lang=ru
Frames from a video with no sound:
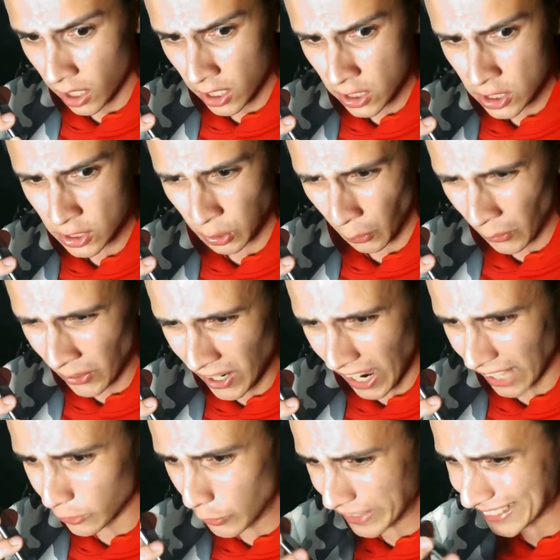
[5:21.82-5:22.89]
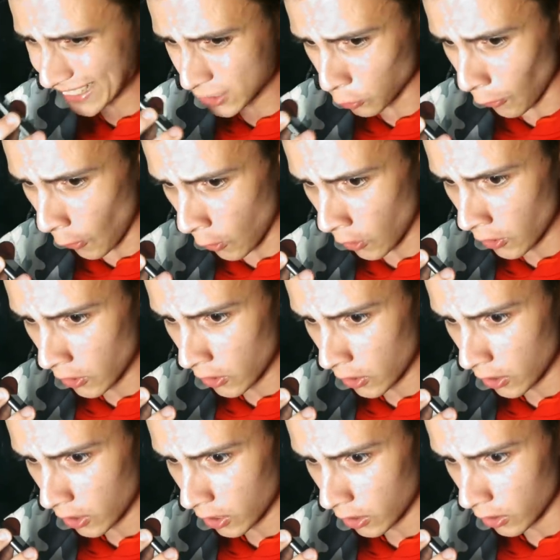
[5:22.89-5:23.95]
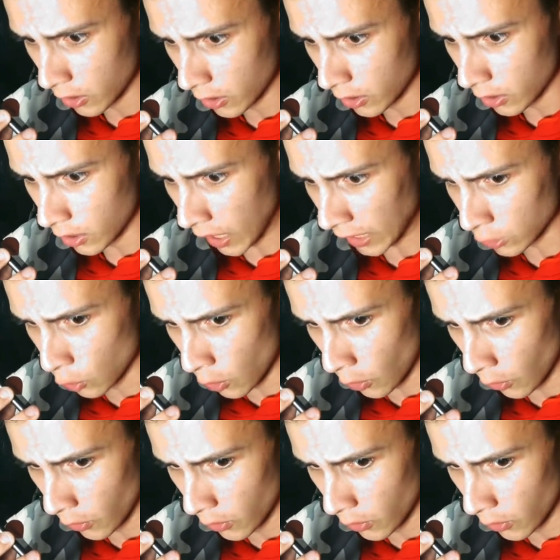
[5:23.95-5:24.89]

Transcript: Что? Алло, это кто? Алло?